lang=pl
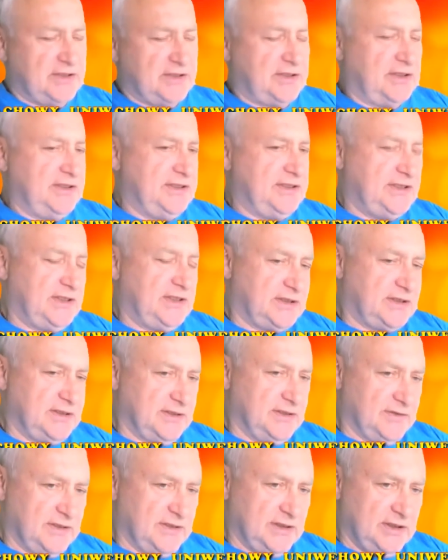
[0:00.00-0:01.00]

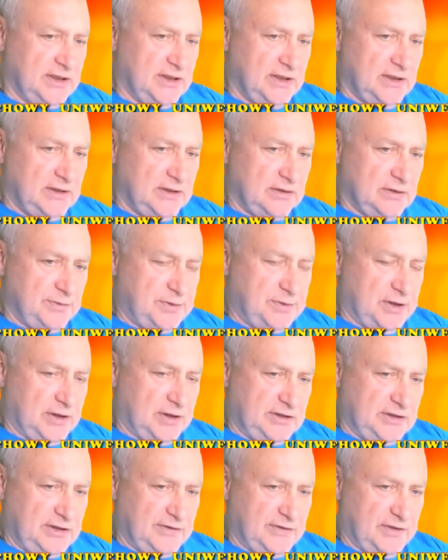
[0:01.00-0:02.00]
inicjatywy. Tu
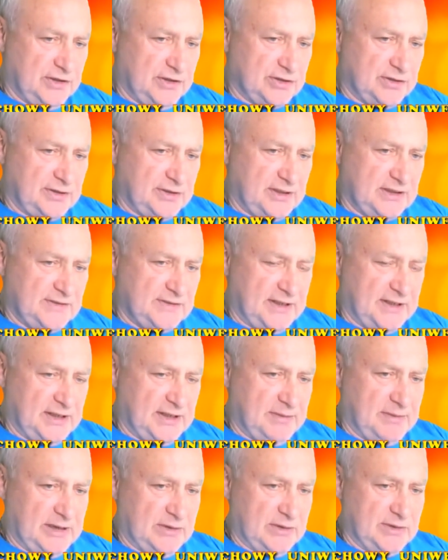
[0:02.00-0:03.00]
pionki tworzą tak zwane
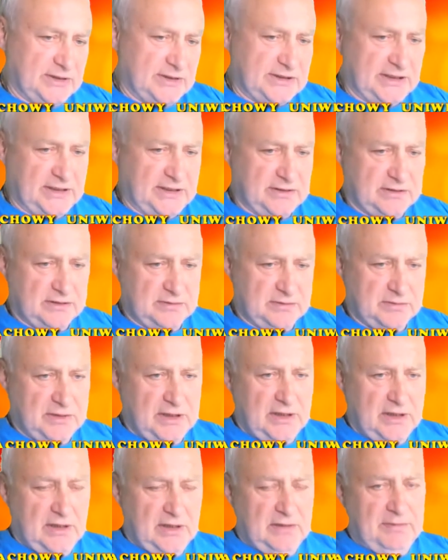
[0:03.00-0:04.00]
małe centrum,
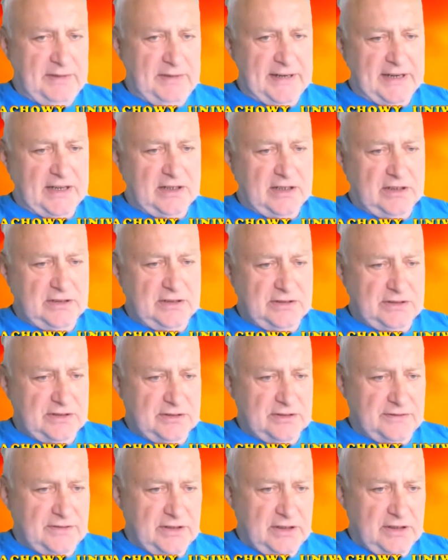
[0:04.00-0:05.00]
para
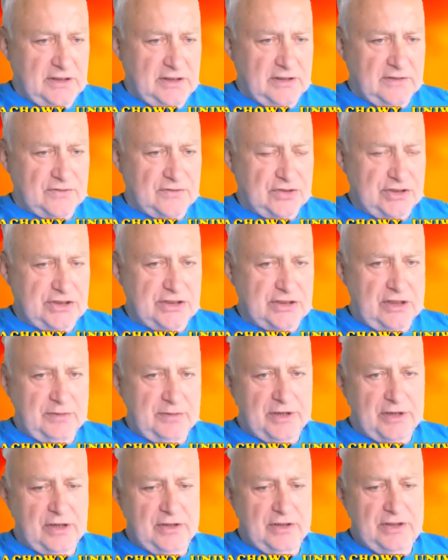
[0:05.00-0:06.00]
gońców wszystko
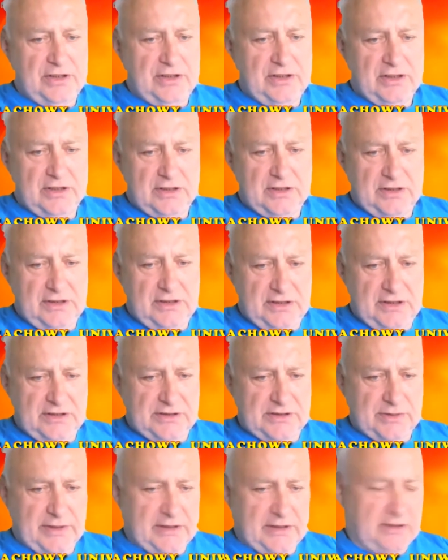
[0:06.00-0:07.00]
broni, nic
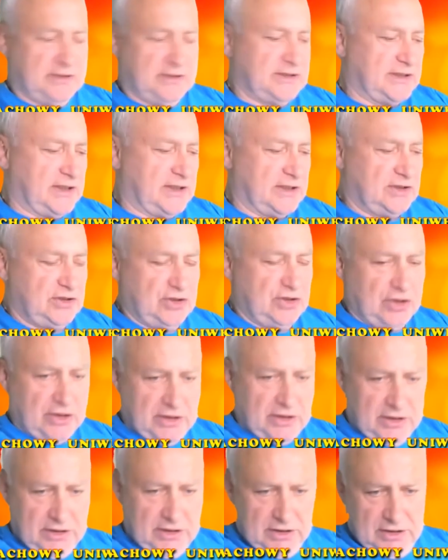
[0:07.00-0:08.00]
złego stać się
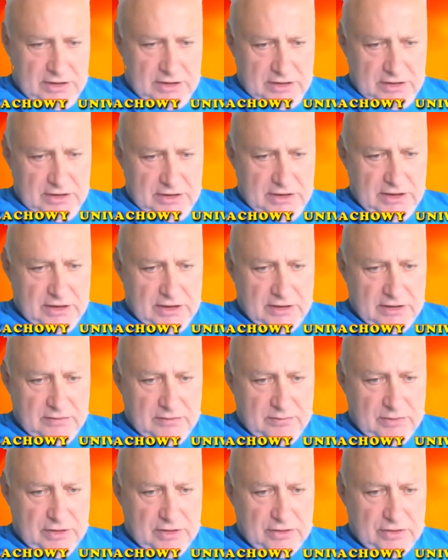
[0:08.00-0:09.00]
nie
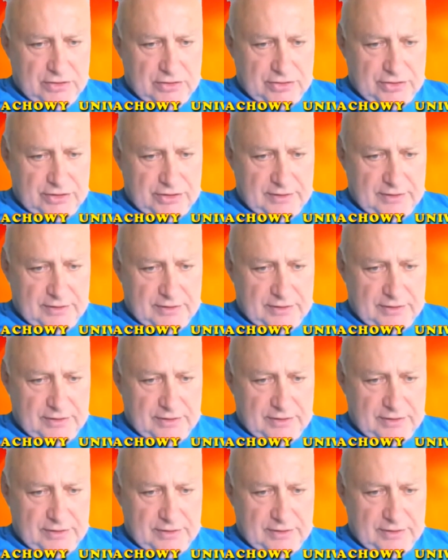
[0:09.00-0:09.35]
może.